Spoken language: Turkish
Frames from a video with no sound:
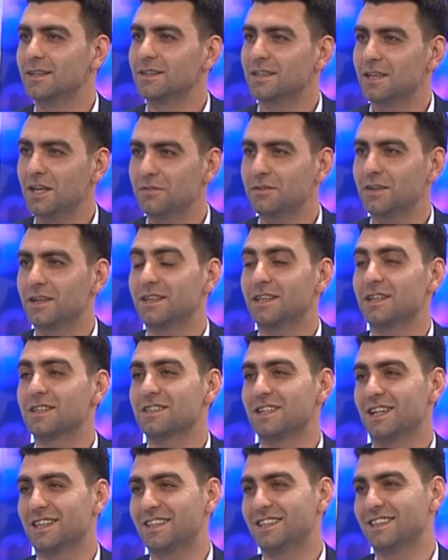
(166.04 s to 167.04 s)
keyfe keder
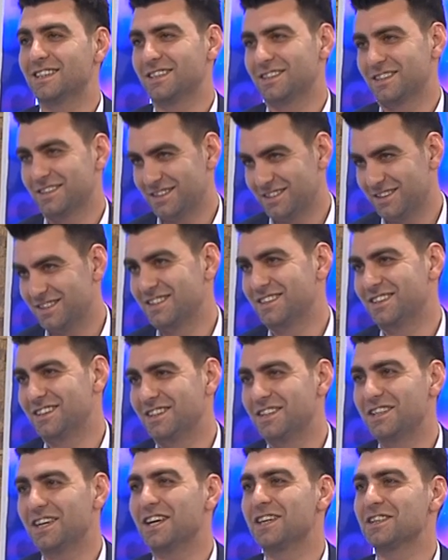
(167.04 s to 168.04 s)
satlık e,
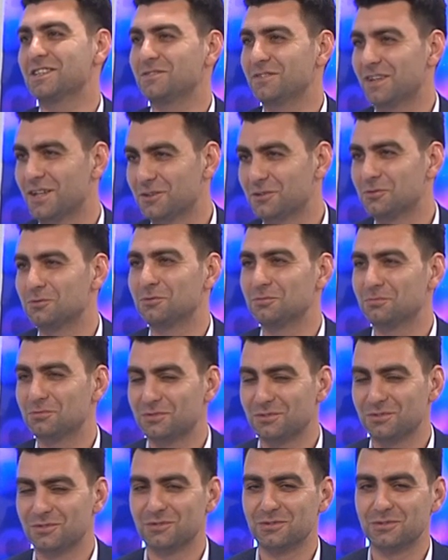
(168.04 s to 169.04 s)
hikayesi vardır
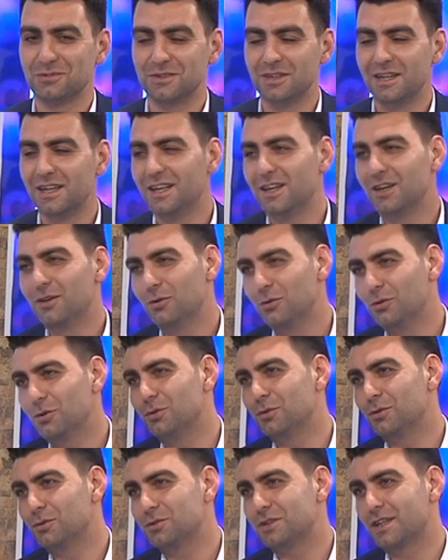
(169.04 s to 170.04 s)
duymuşsunuzdur.
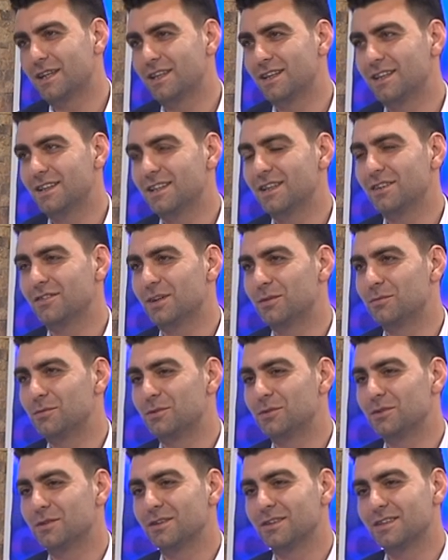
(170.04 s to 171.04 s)
Öyle o şekilde devam
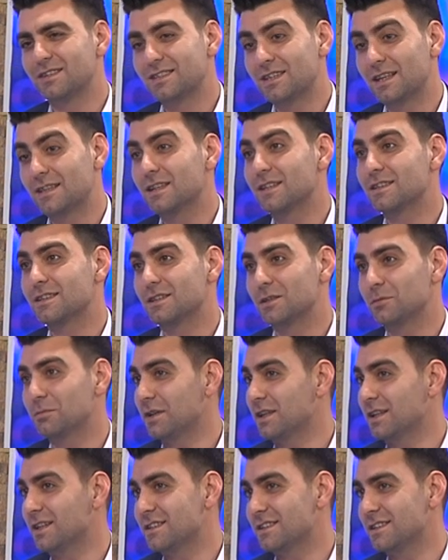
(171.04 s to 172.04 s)
ediyor. E, satarsa da
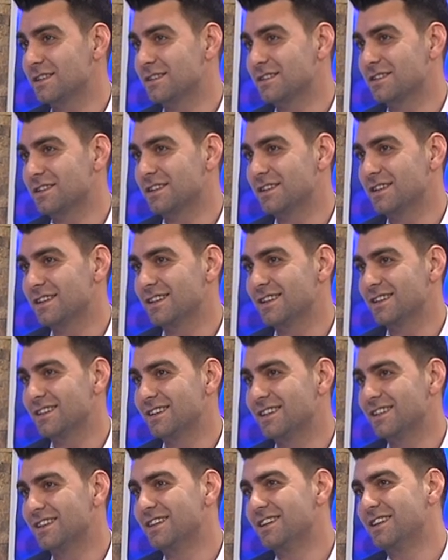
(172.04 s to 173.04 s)
para kazanırsa da
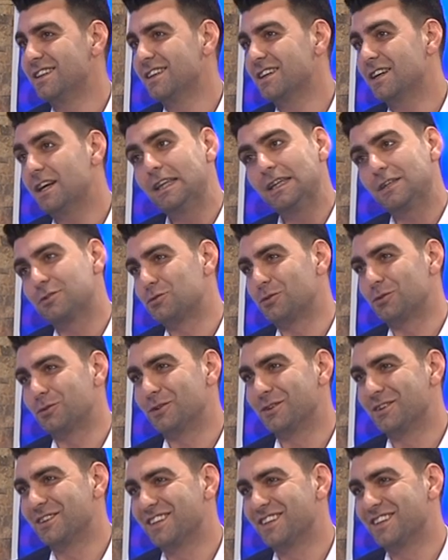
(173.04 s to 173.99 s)
galerici oluyor.